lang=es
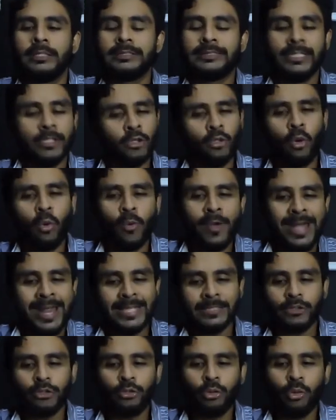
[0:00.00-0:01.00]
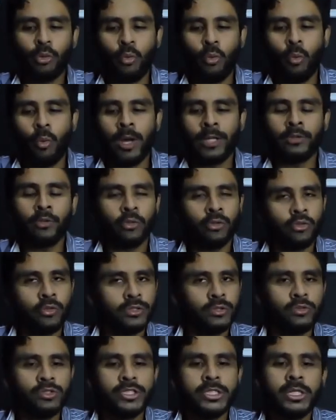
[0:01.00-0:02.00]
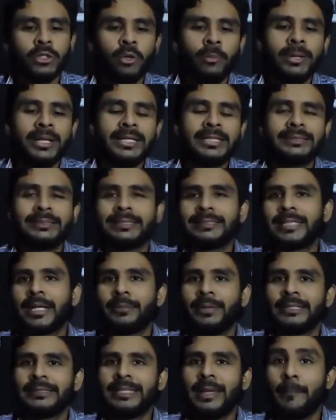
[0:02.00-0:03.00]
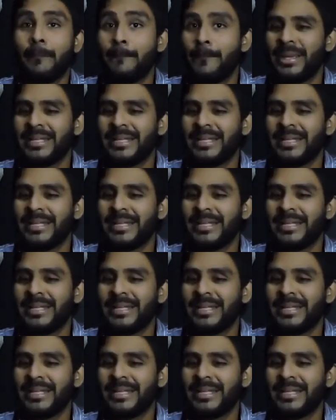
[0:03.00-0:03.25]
Siendo honesto, cuando yo escuché el nombre de esta cerveza